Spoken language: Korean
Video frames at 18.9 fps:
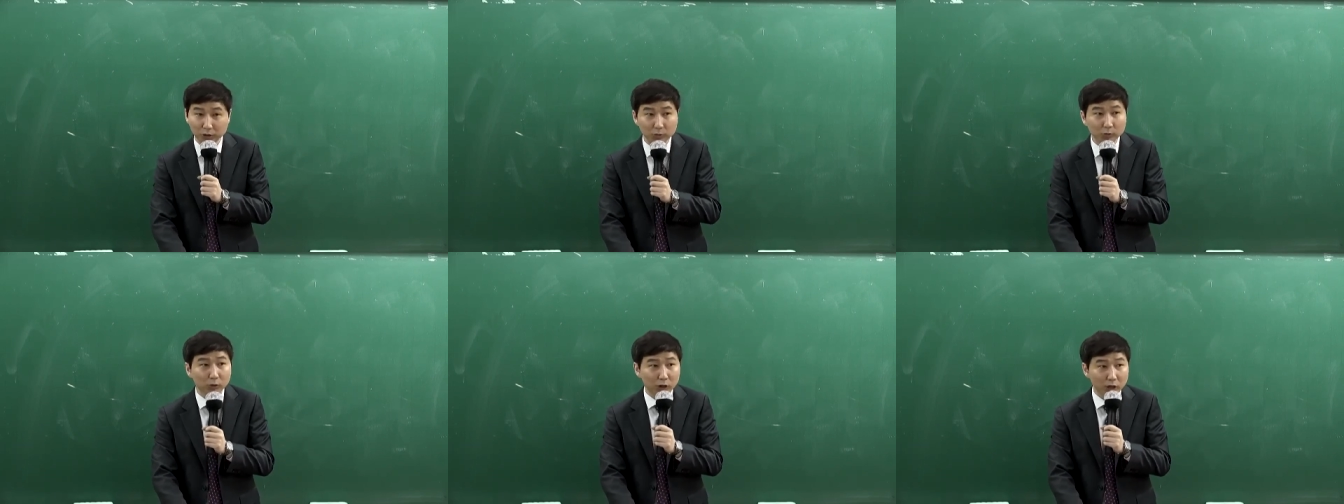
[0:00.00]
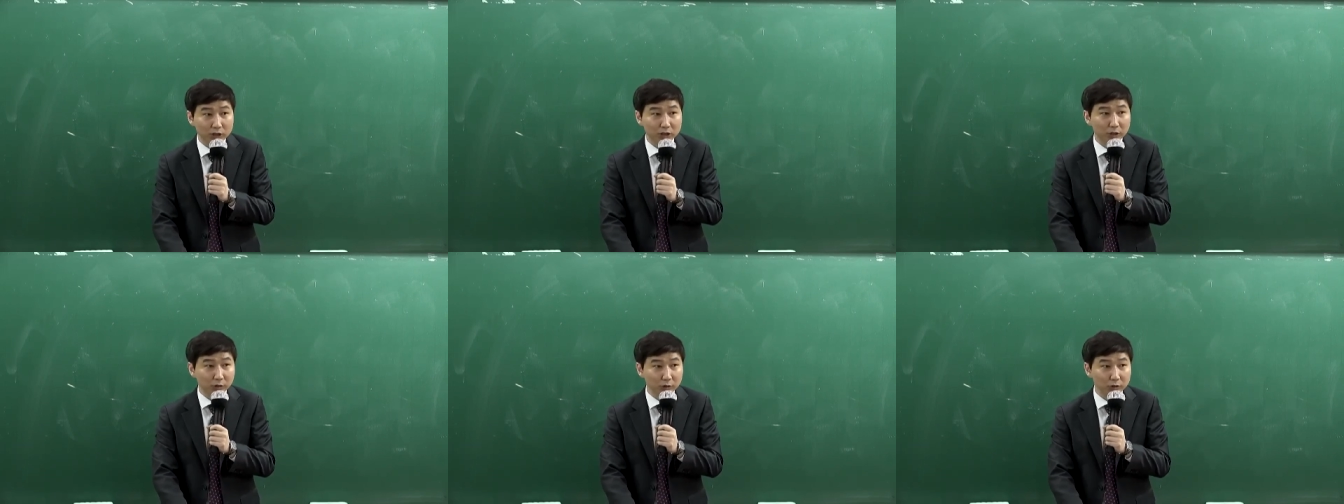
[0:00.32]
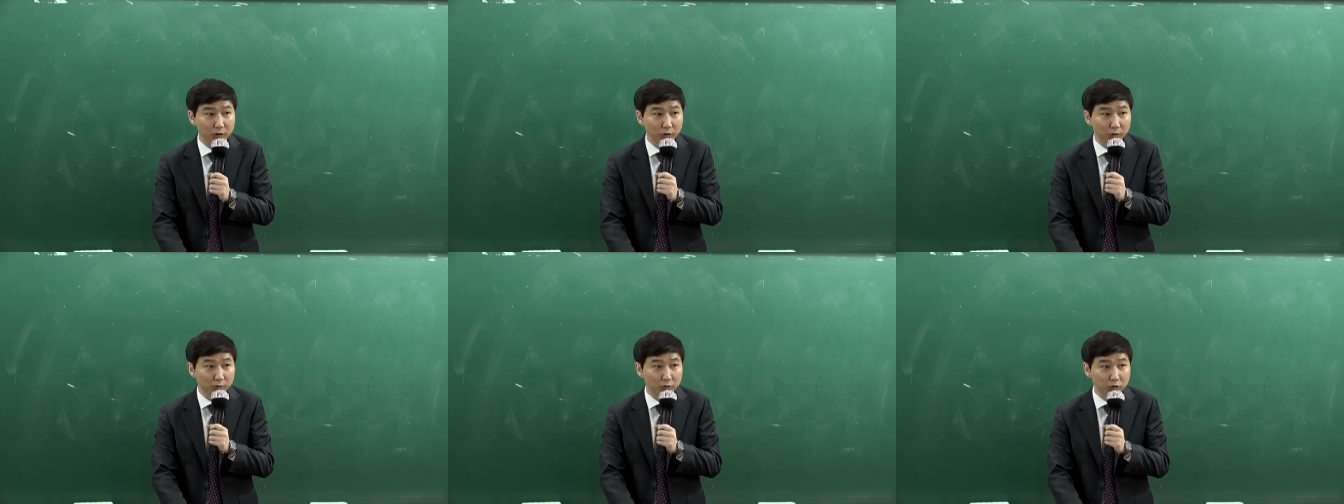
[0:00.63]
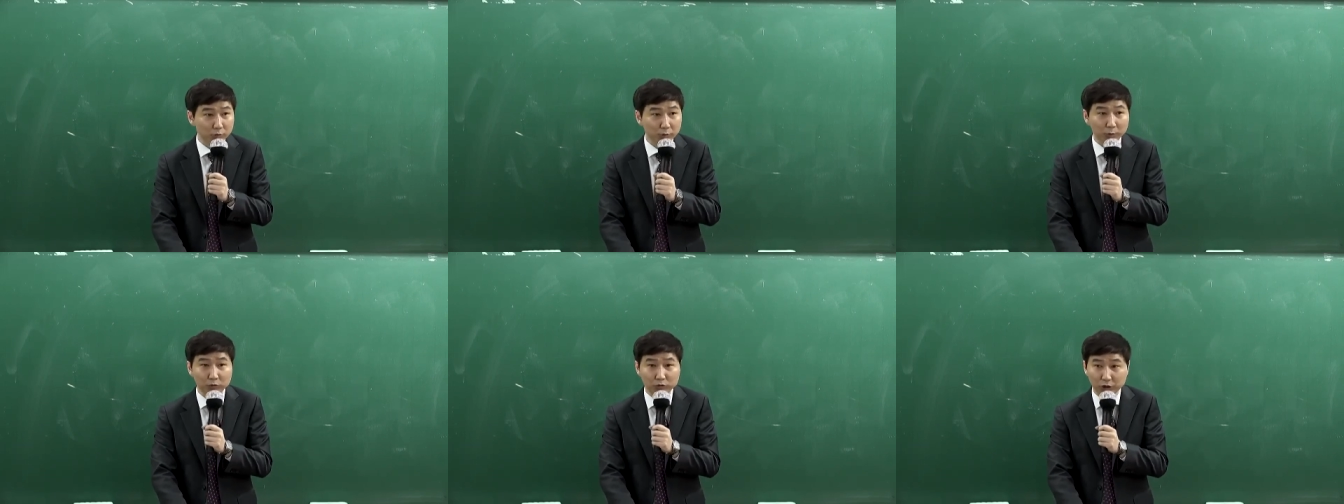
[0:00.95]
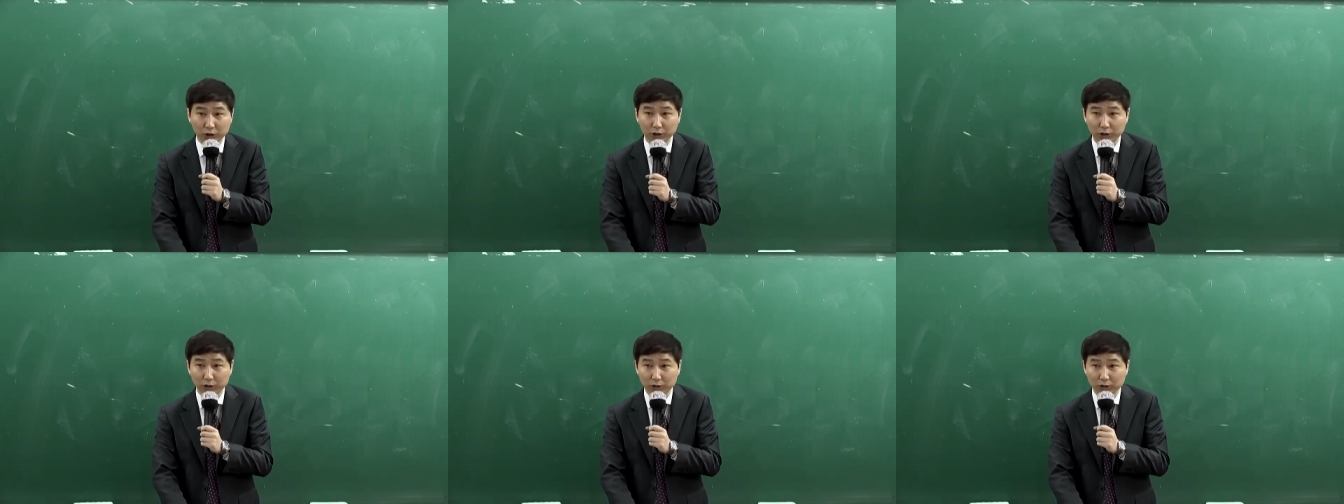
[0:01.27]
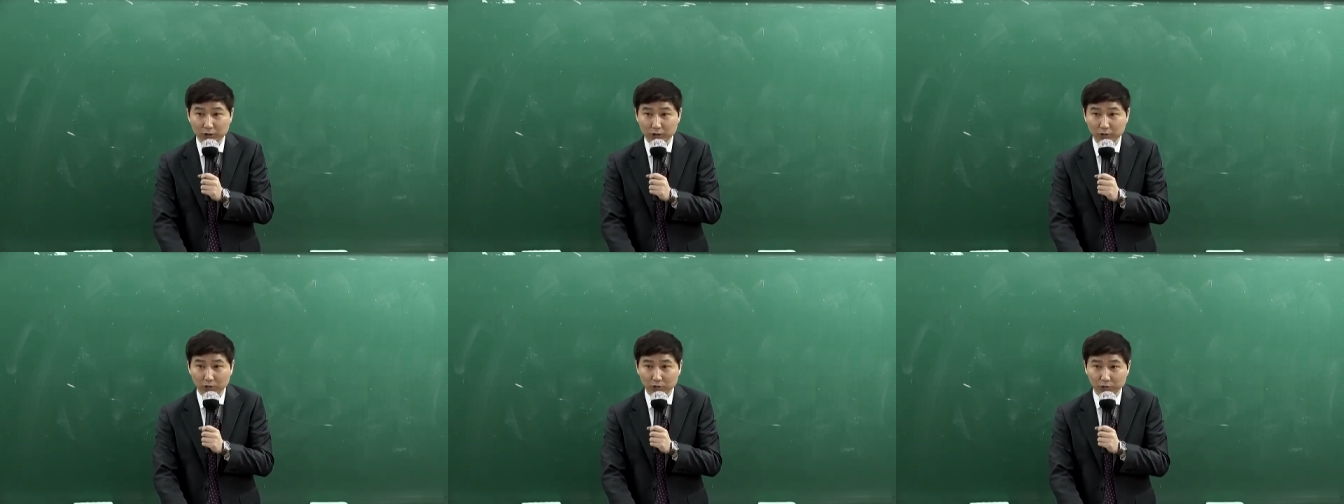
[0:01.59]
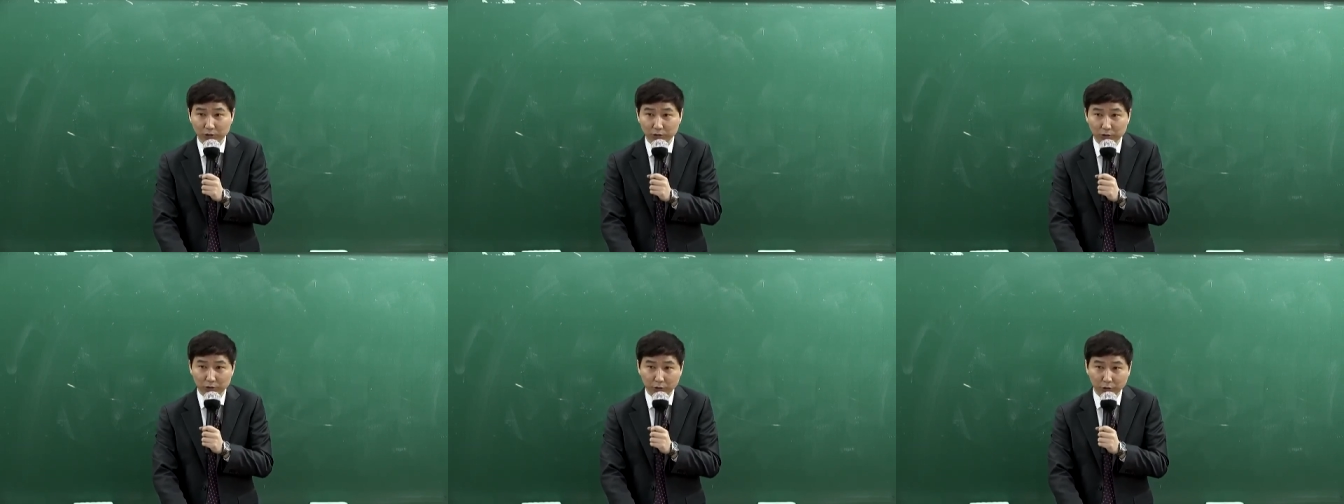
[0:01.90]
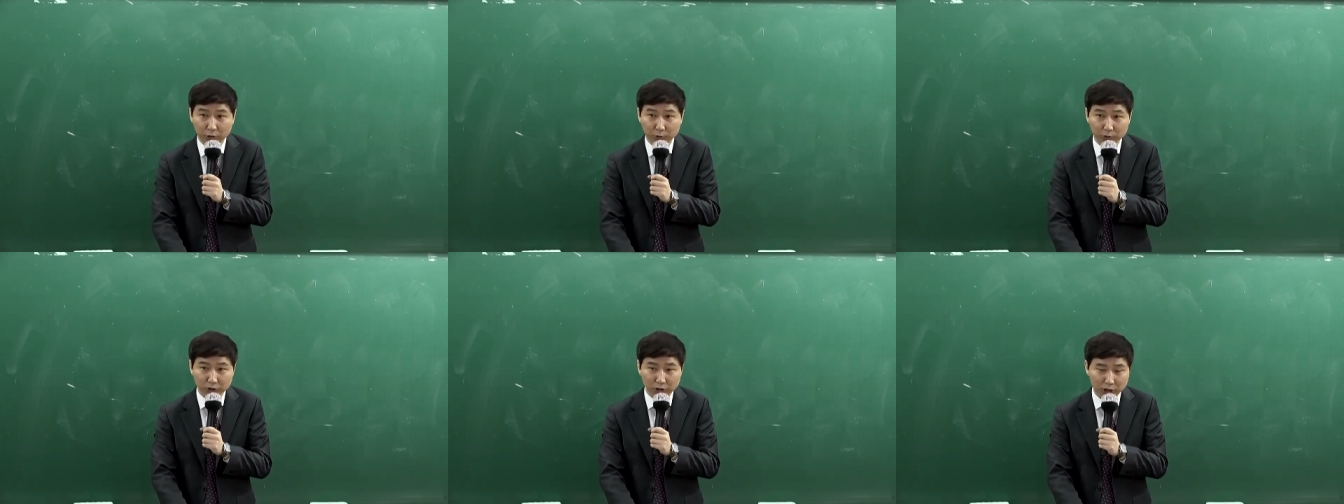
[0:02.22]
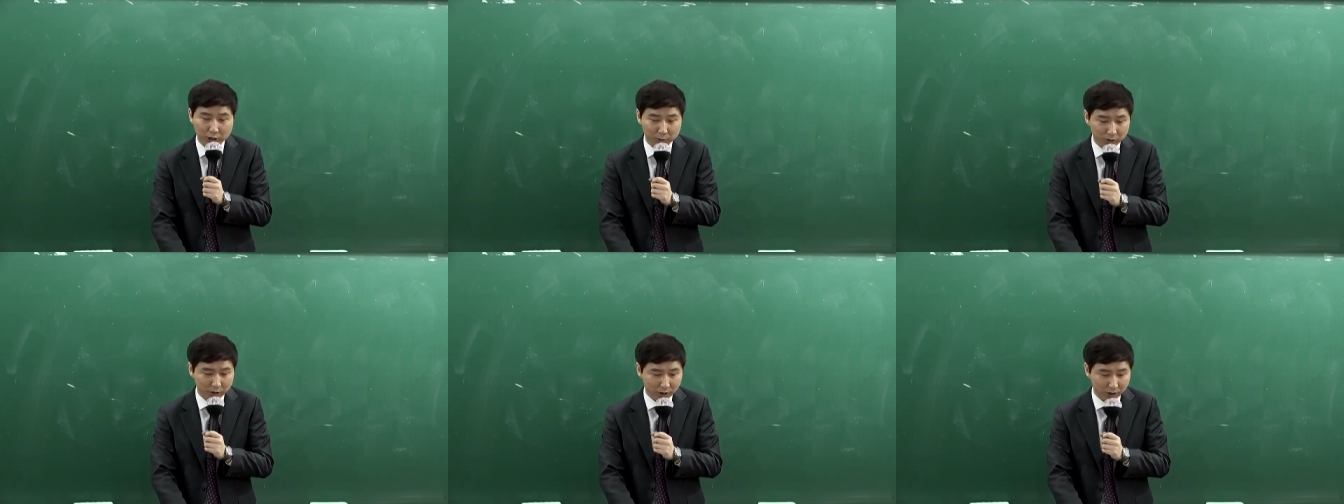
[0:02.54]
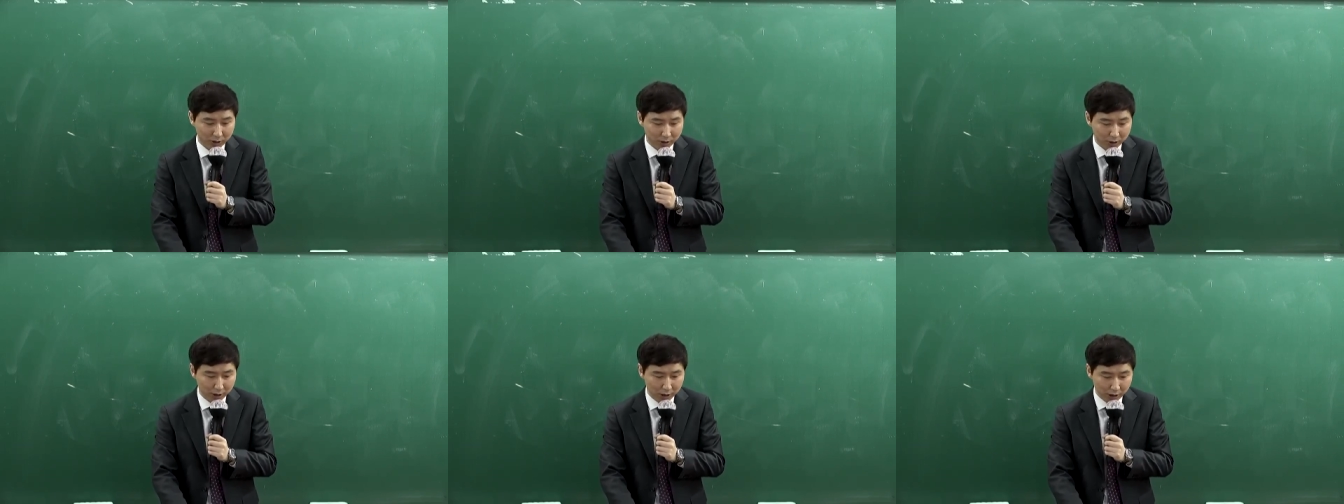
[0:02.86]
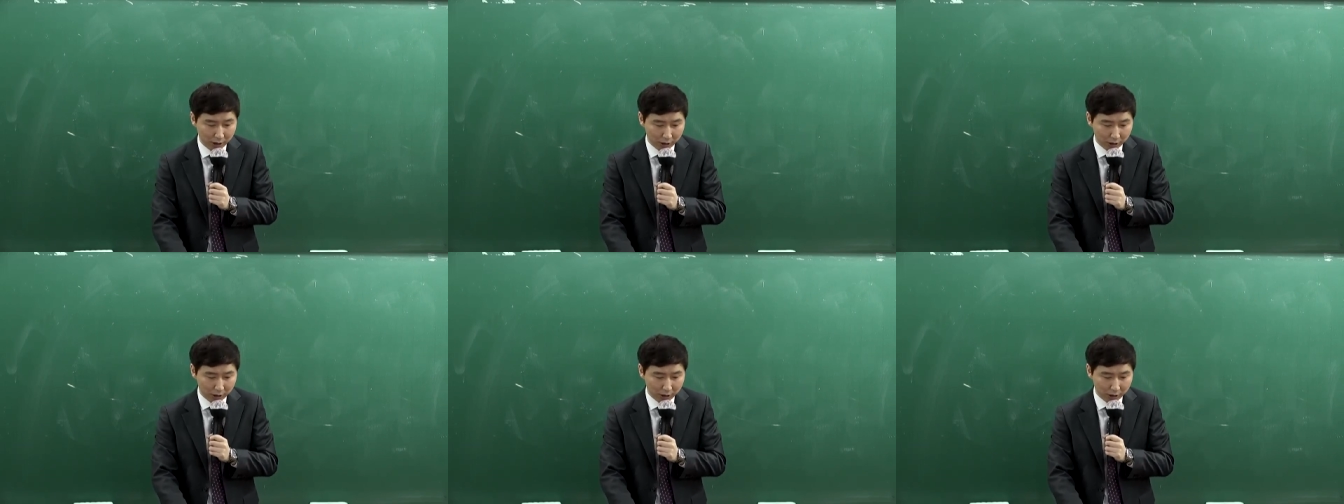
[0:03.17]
이거 뭐 안 치는 것처럼 주법투쟁 쓰는 거고요. 어려운 문제는 아닙니다.